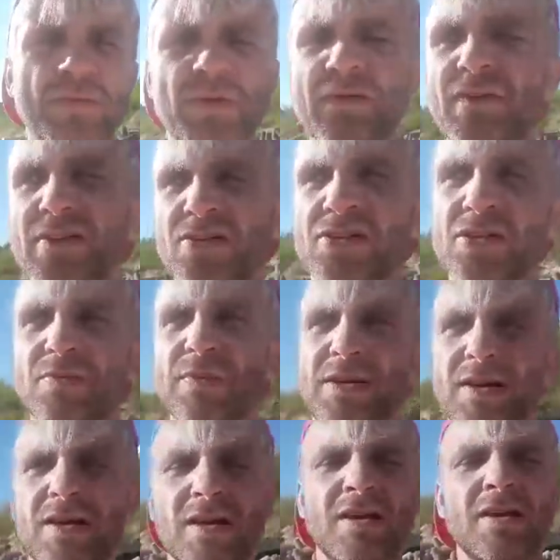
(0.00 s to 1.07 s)
Chcą wprowadzić,
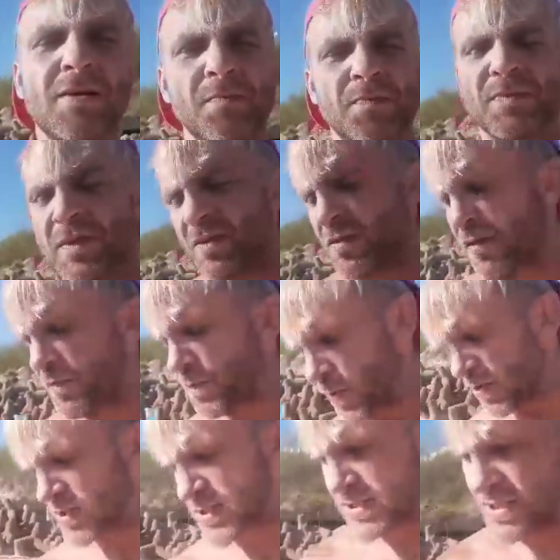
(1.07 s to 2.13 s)
żeby
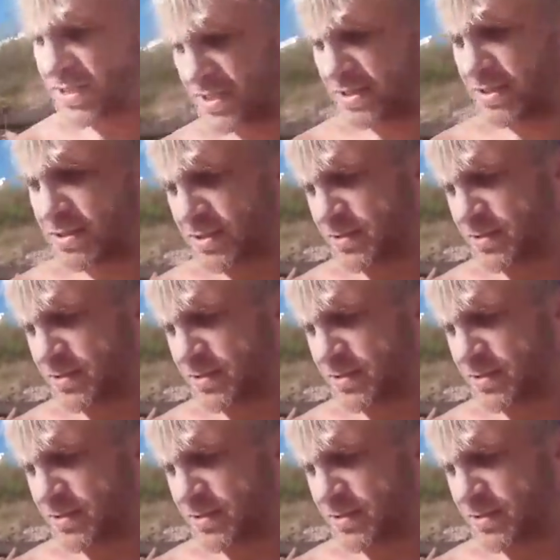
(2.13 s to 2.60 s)
w Polsce